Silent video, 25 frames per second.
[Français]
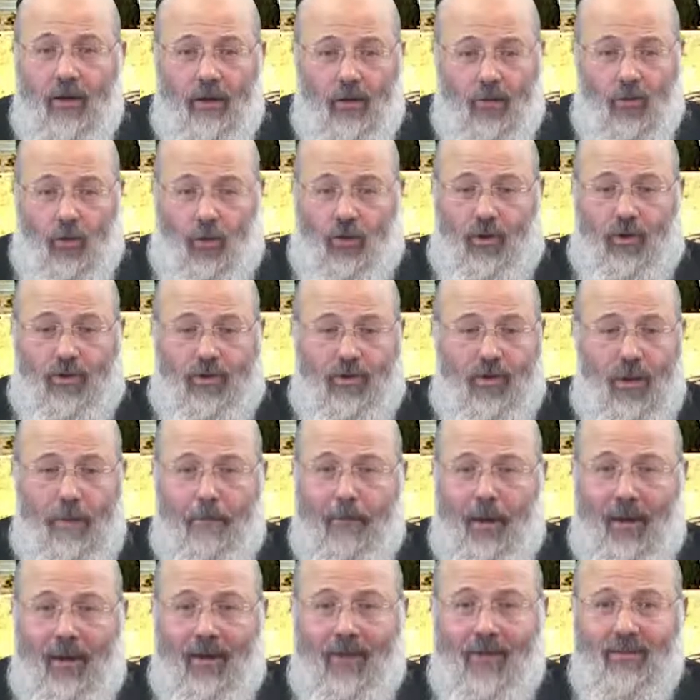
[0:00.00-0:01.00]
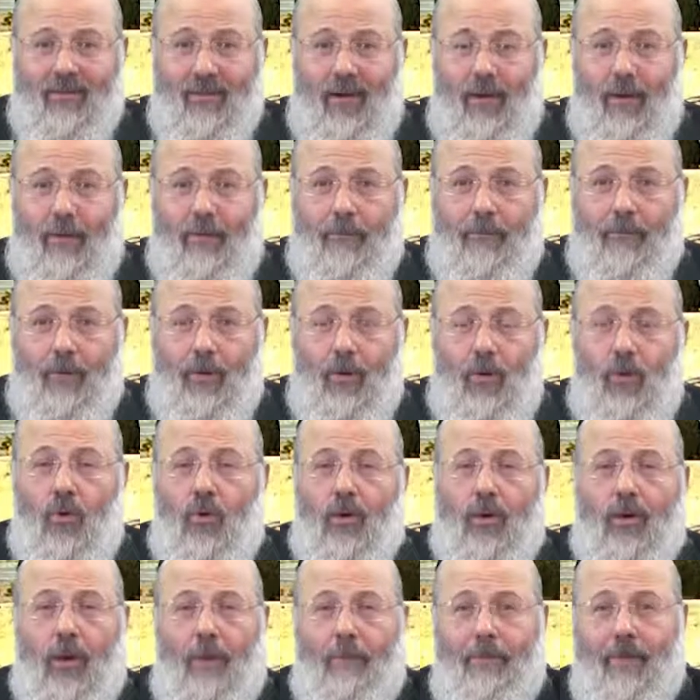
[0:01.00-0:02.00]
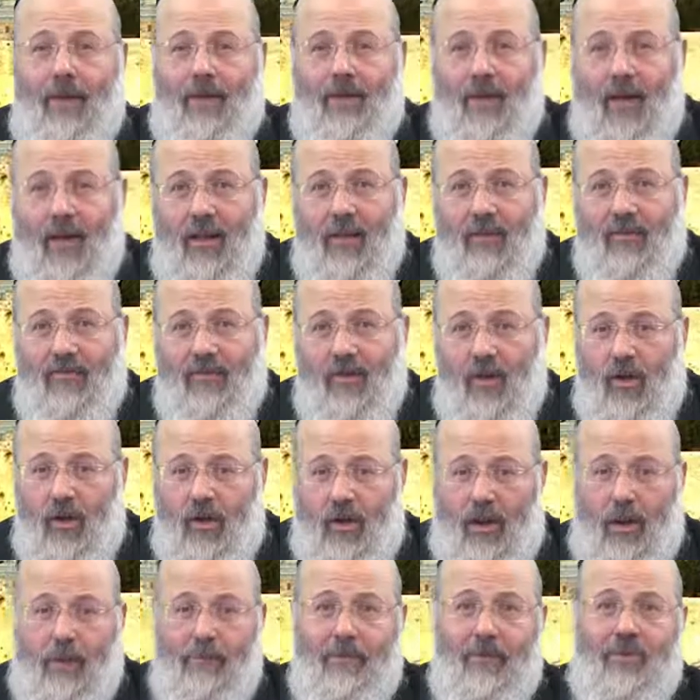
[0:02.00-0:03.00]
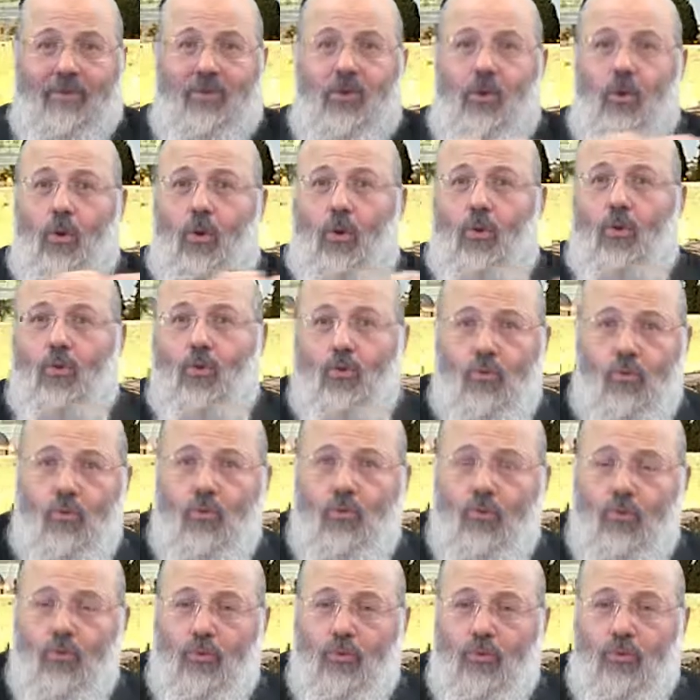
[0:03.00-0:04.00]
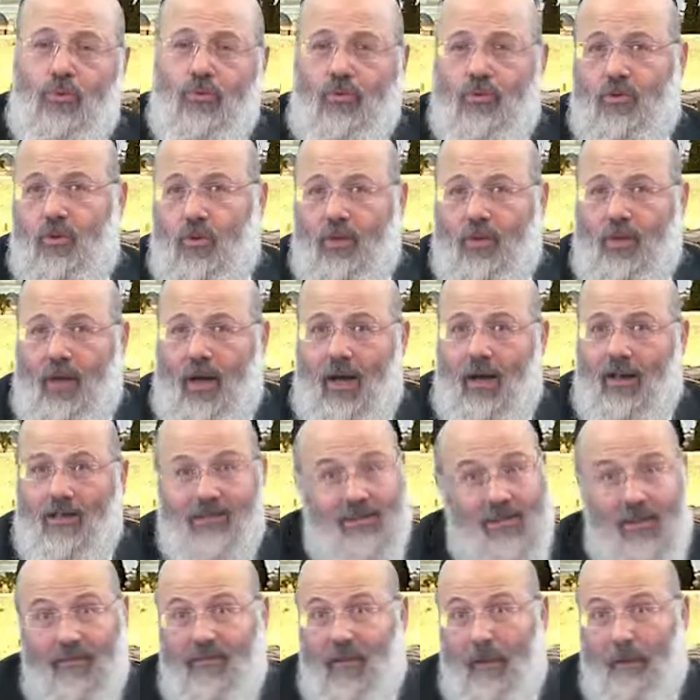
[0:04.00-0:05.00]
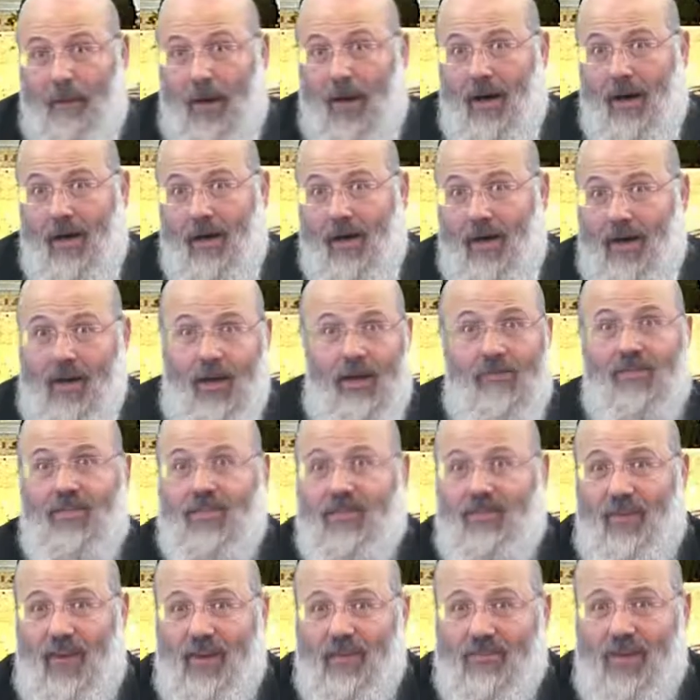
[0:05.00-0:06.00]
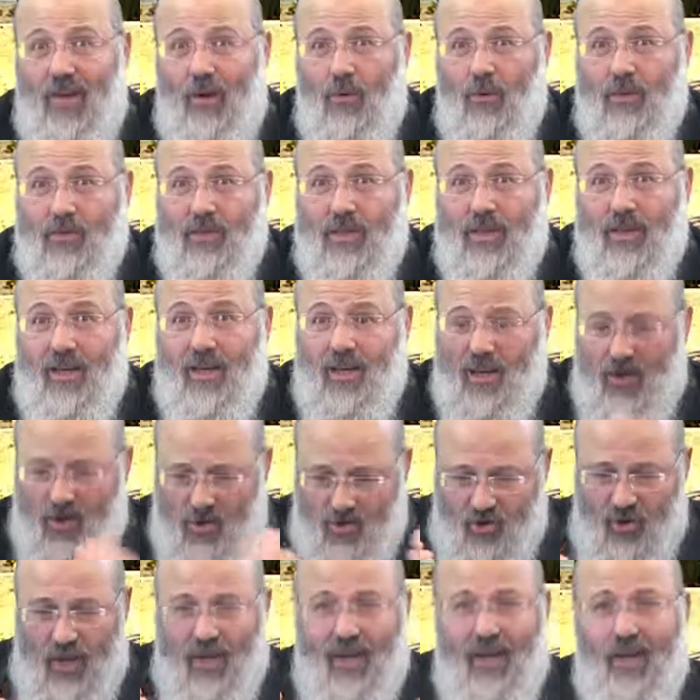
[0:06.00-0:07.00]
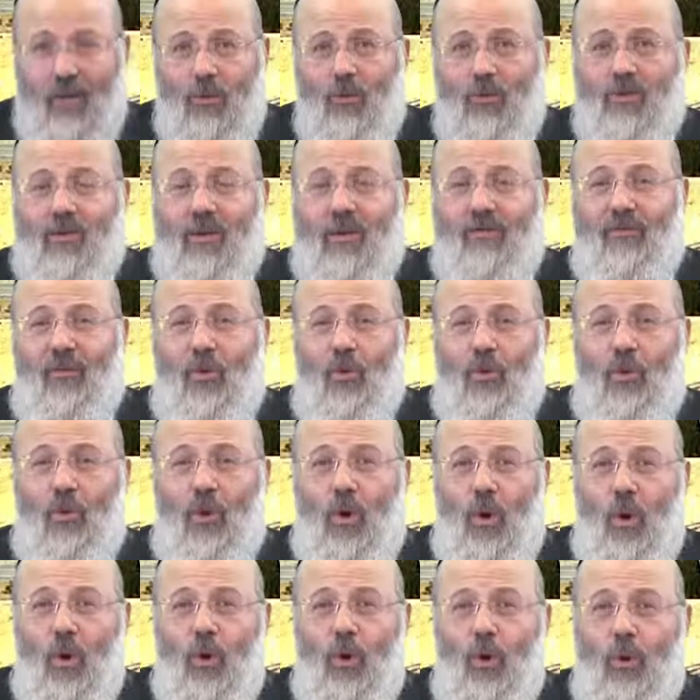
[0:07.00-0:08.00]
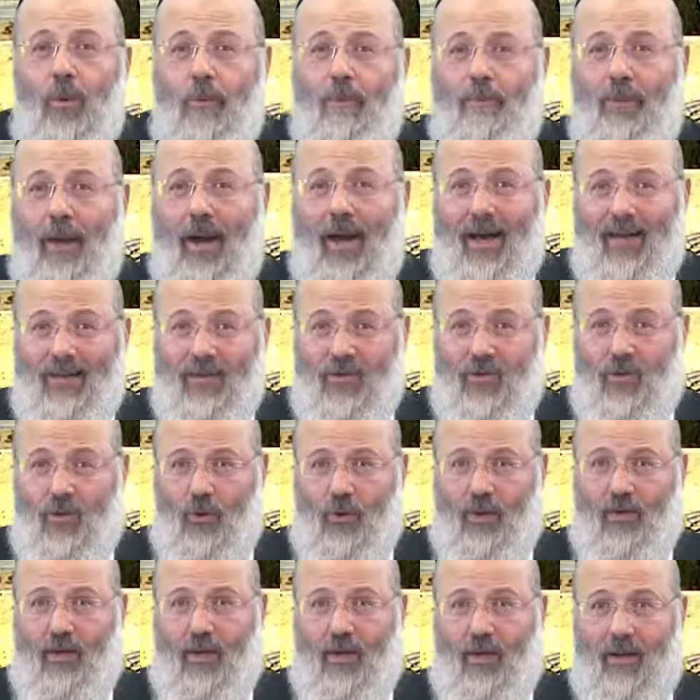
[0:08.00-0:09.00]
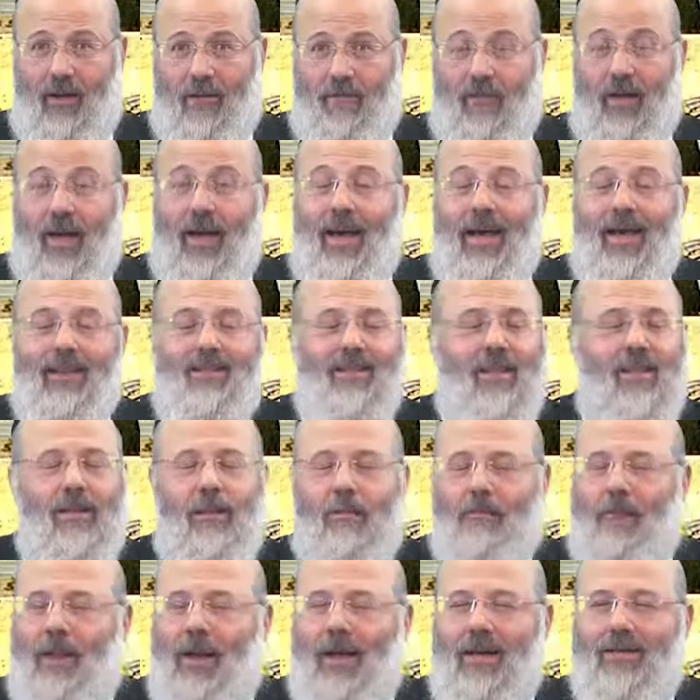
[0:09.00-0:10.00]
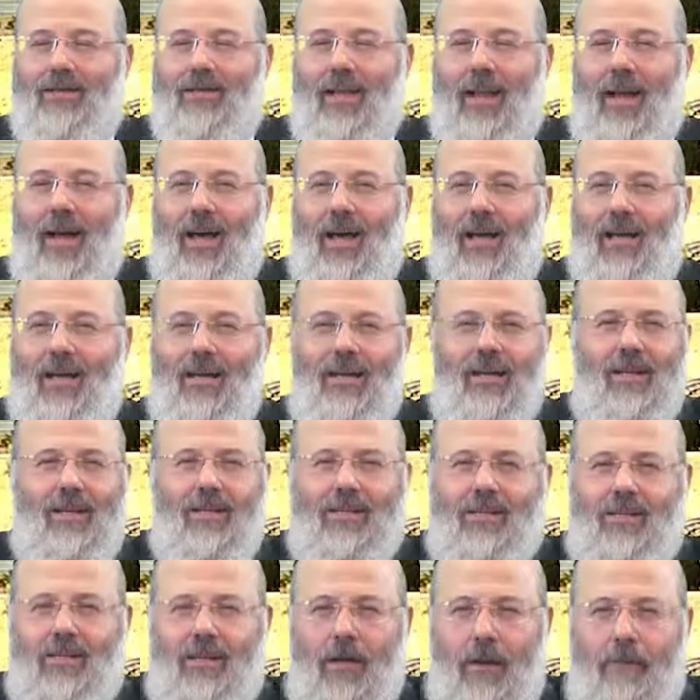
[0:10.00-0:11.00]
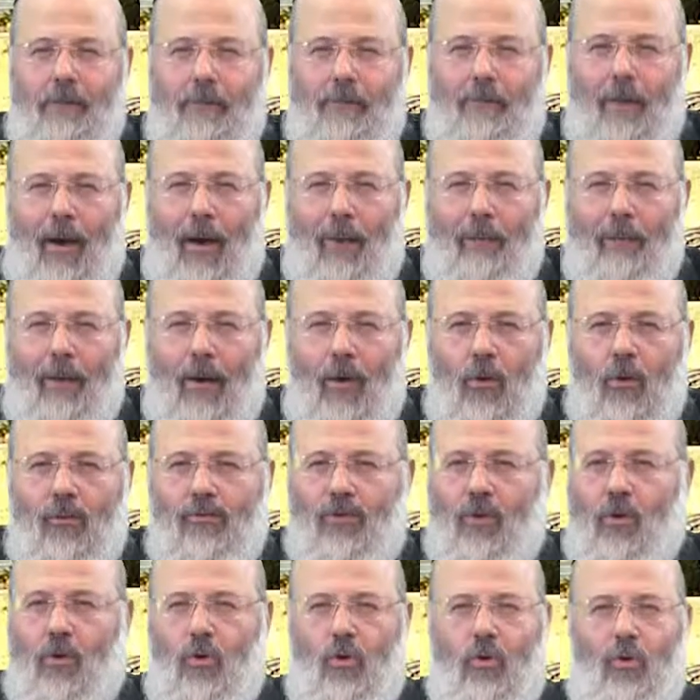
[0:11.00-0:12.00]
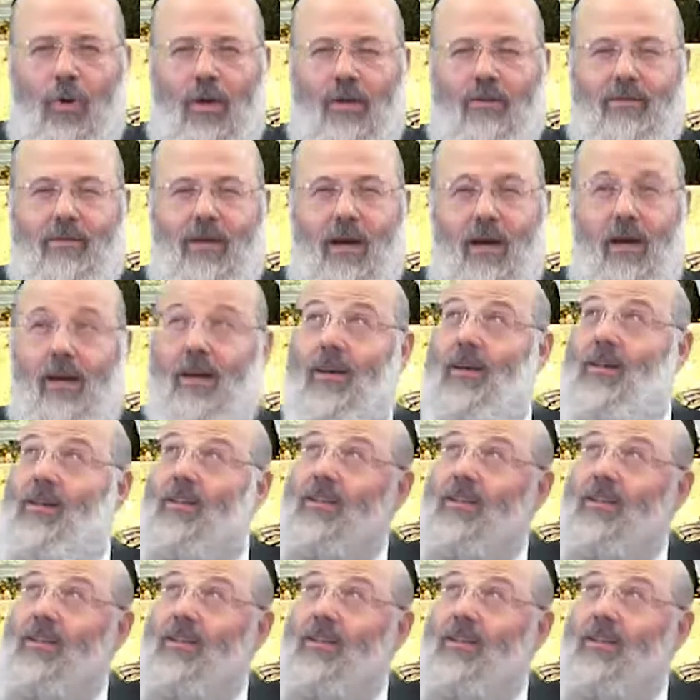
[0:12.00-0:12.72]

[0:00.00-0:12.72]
Donc si par exemple le capitaine fait la mission du soldat, ça ne va pas. Et vice-versa aussi. Chacun nous avons une place sur Terre. Et cette place-là, c'est pas par le fruit du hasard.